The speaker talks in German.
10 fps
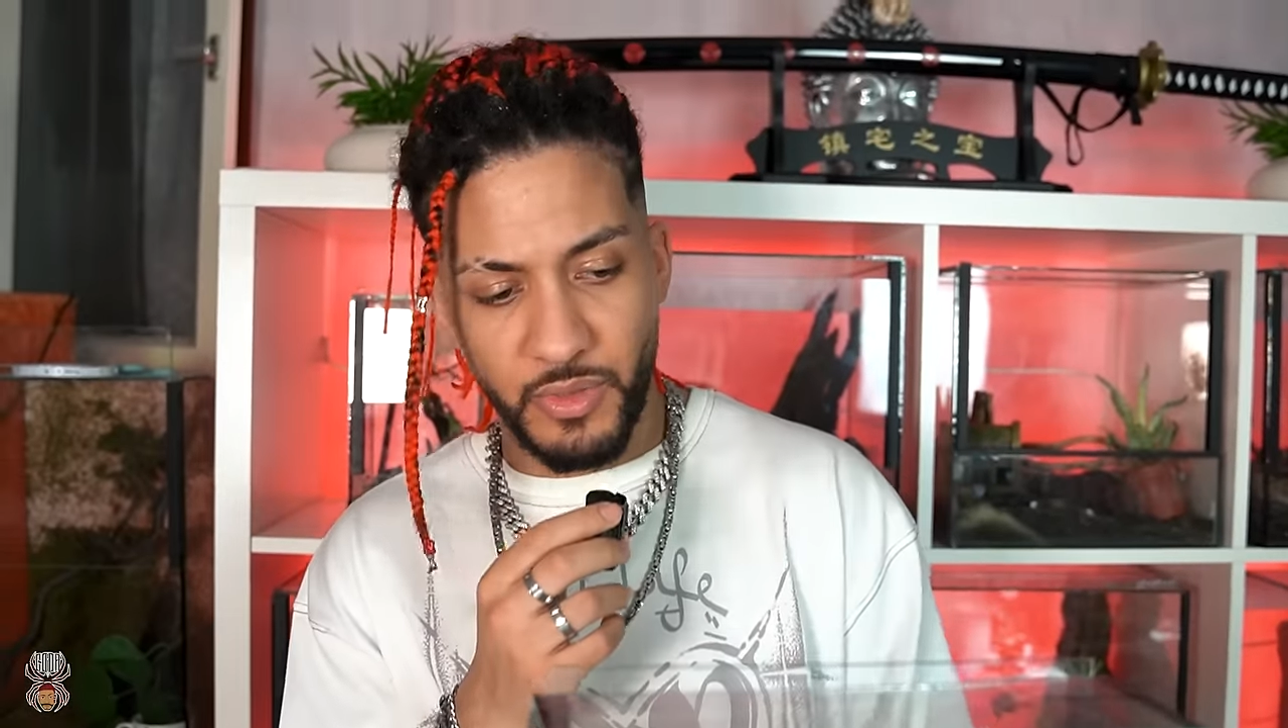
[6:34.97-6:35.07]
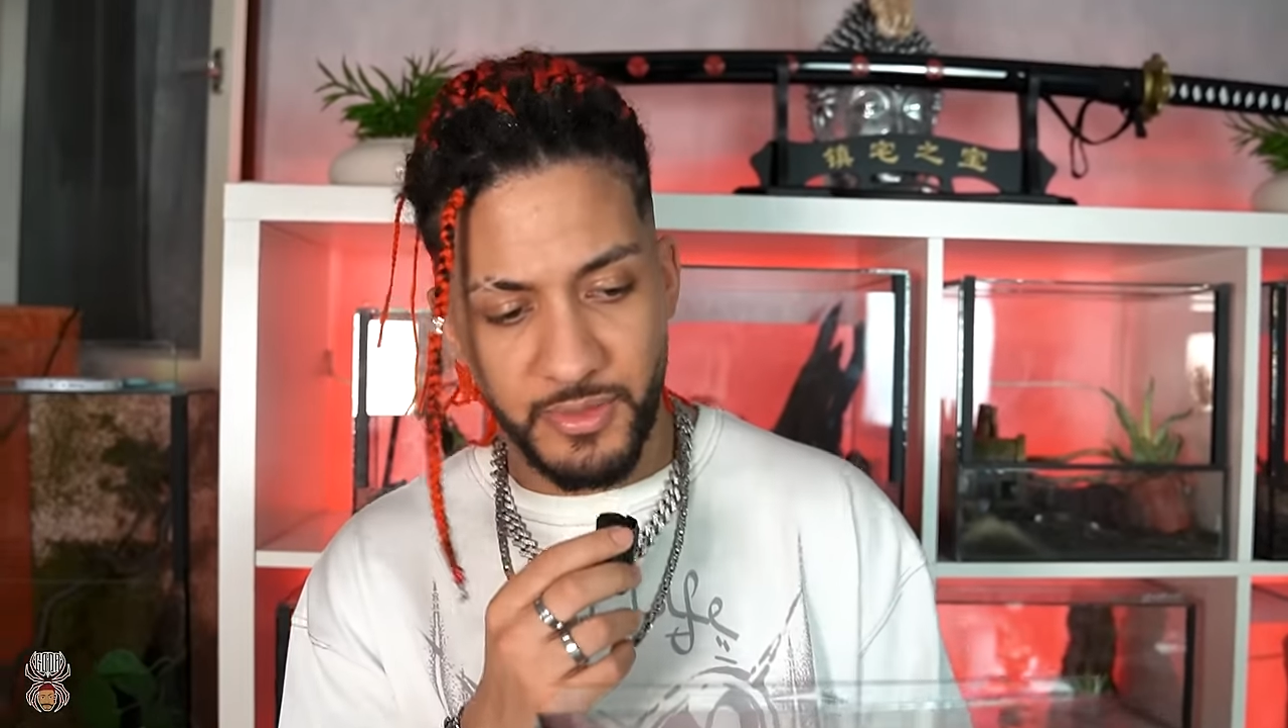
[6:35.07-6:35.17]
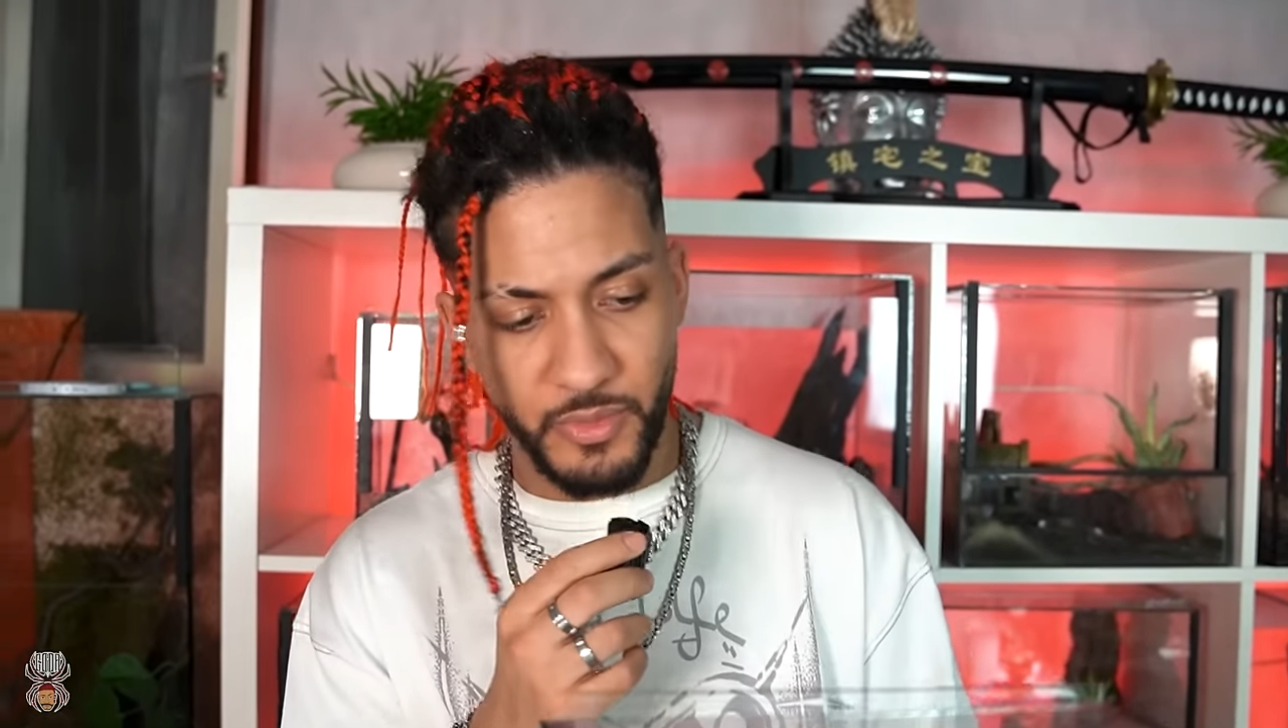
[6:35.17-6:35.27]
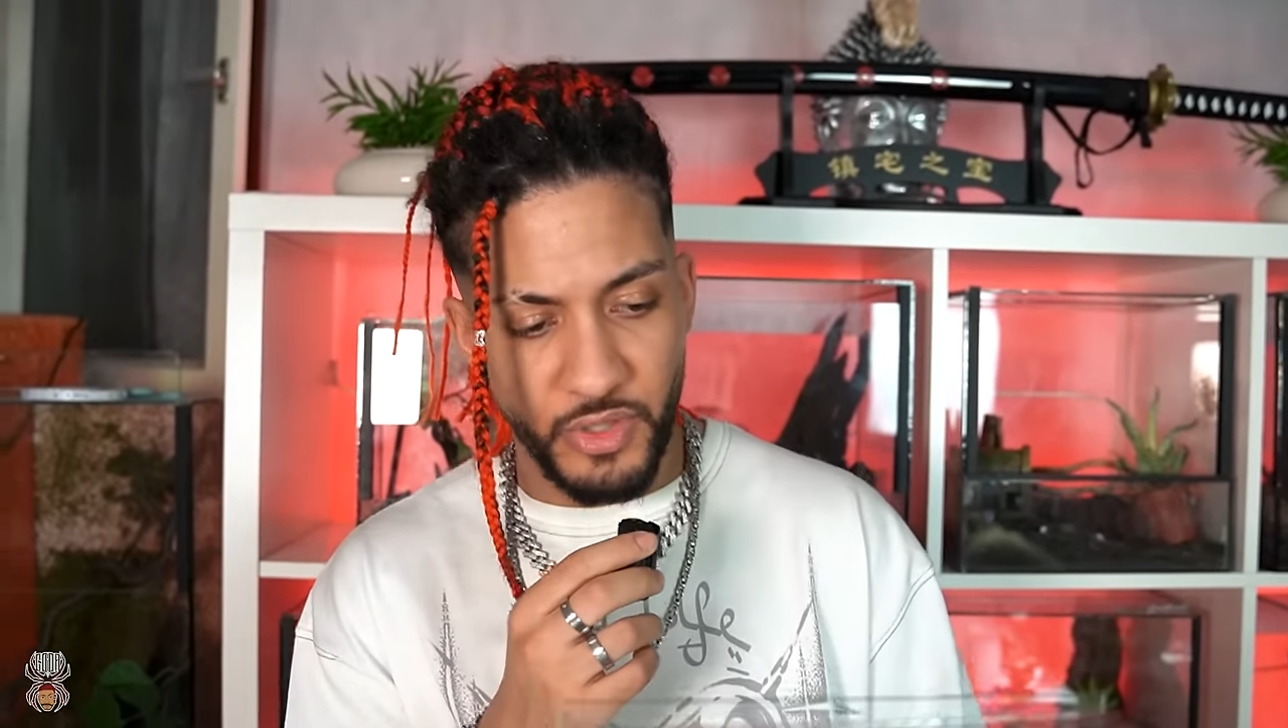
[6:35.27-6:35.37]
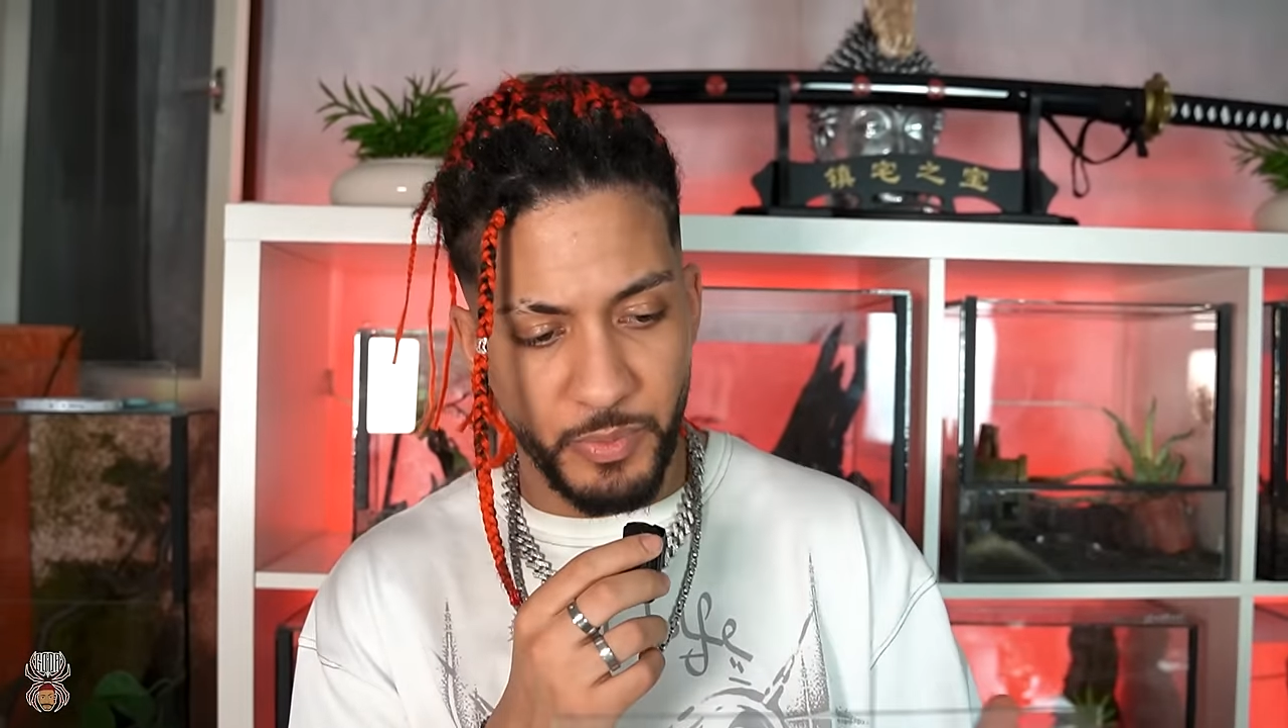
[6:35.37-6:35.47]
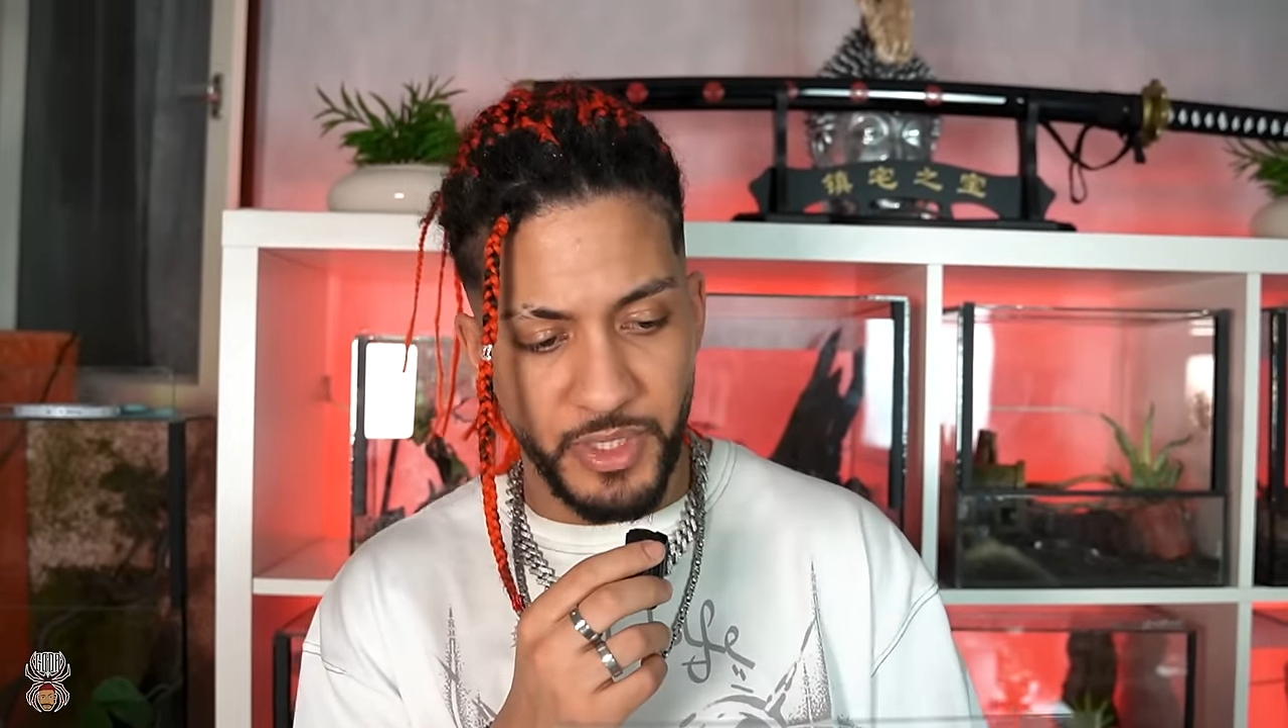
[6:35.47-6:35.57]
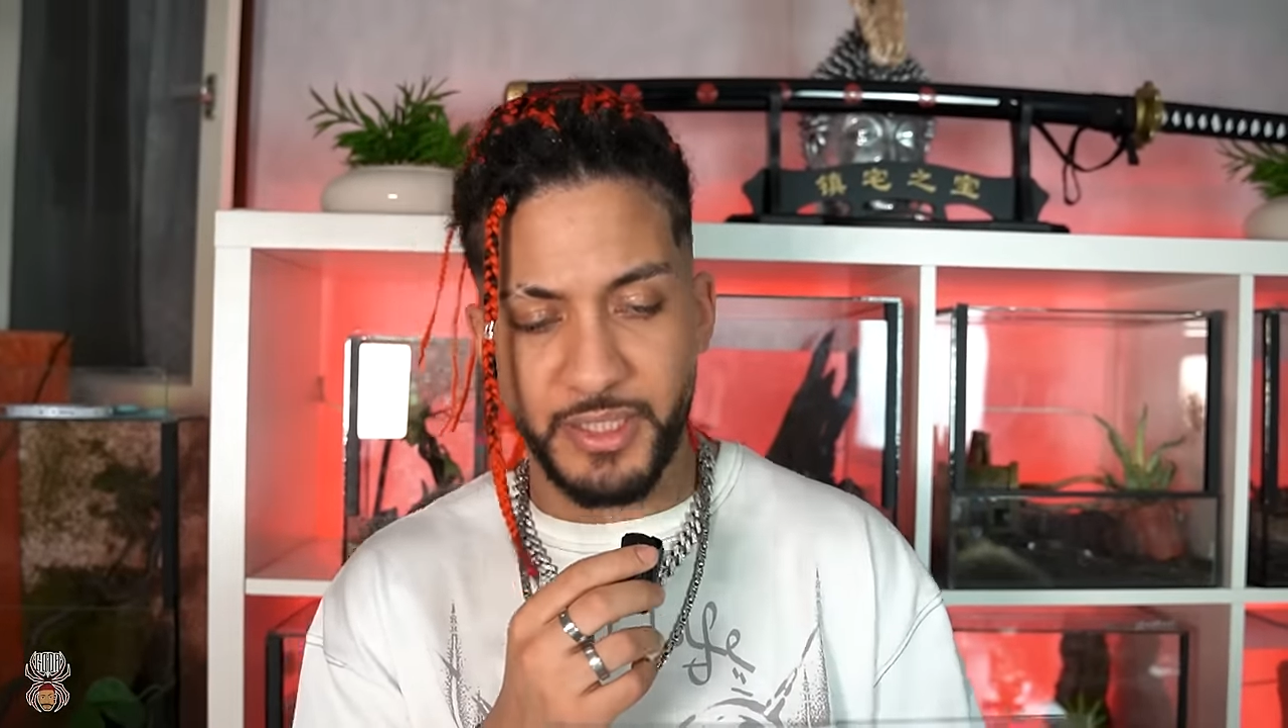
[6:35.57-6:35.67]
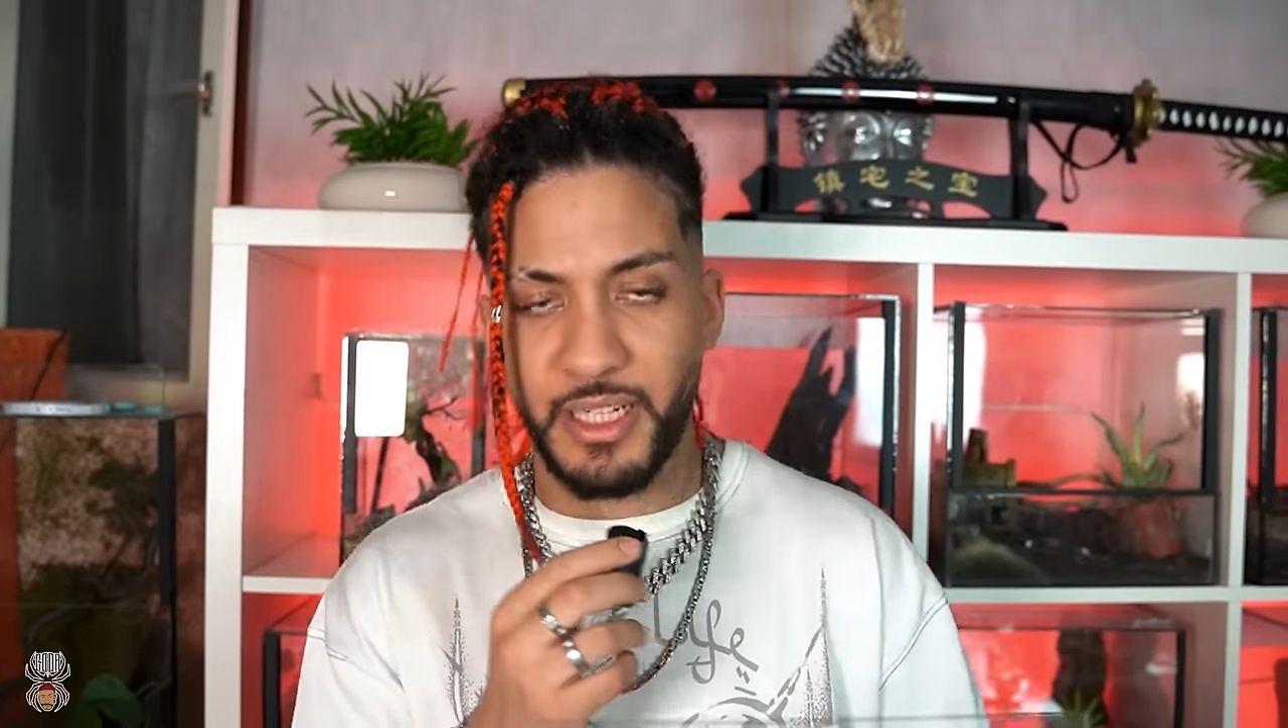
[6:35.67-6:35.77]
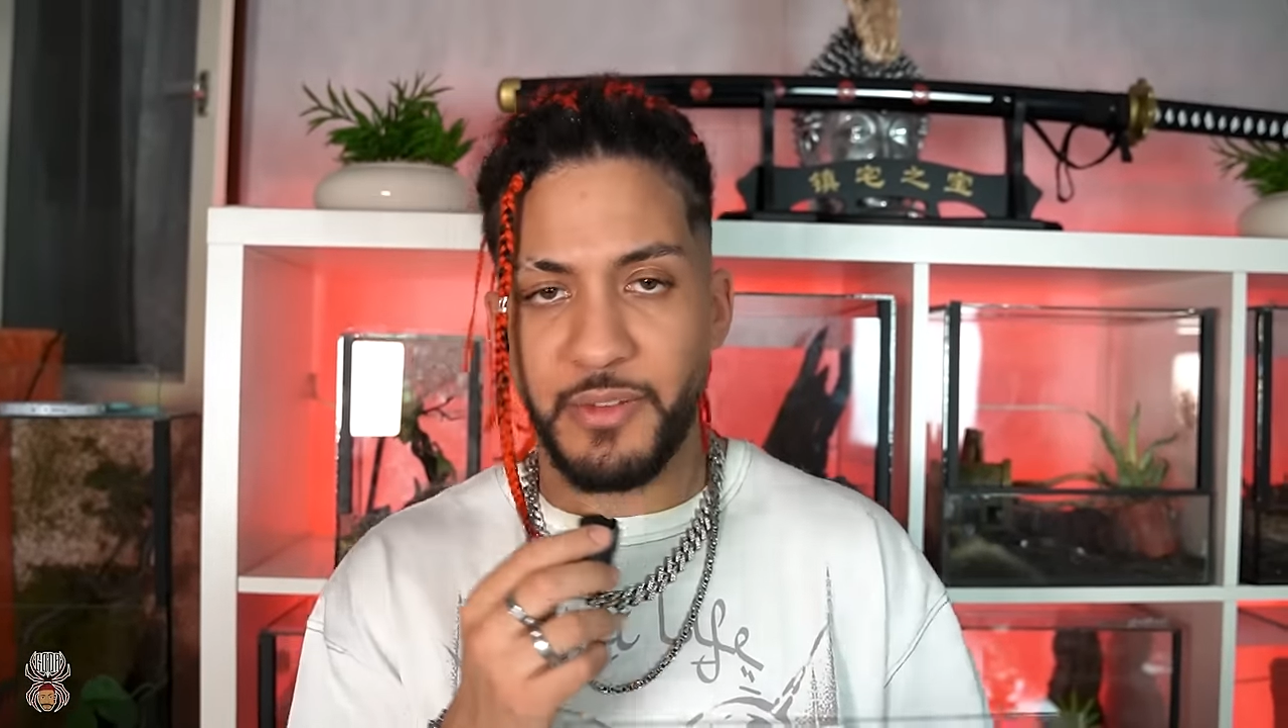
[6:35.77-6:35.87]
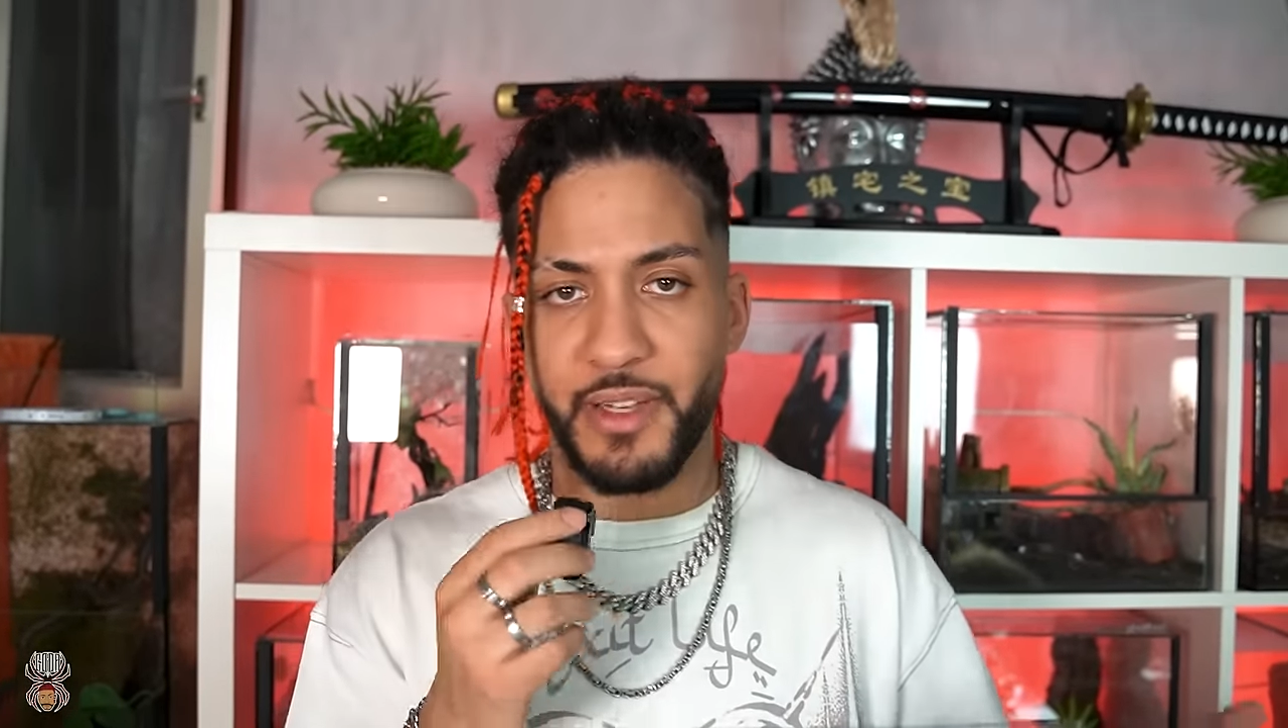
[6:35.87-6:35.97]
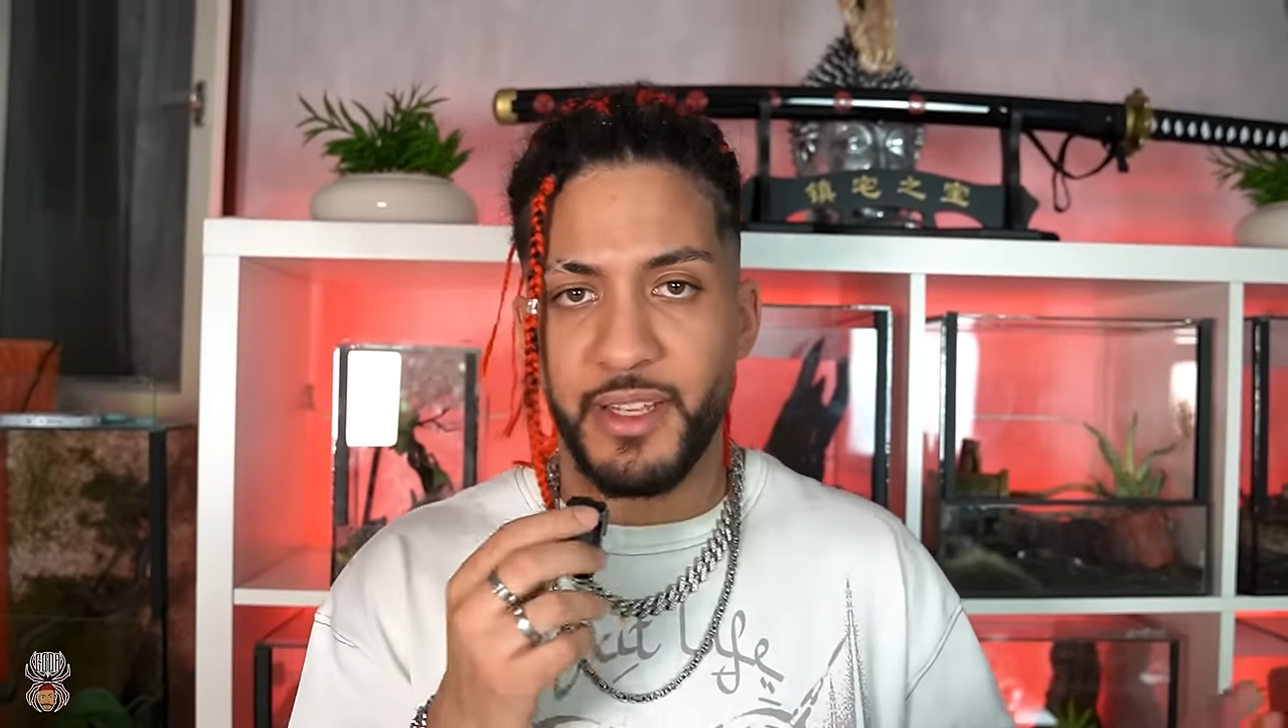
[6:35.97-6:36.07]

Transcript: Also die Spinne hatte einfach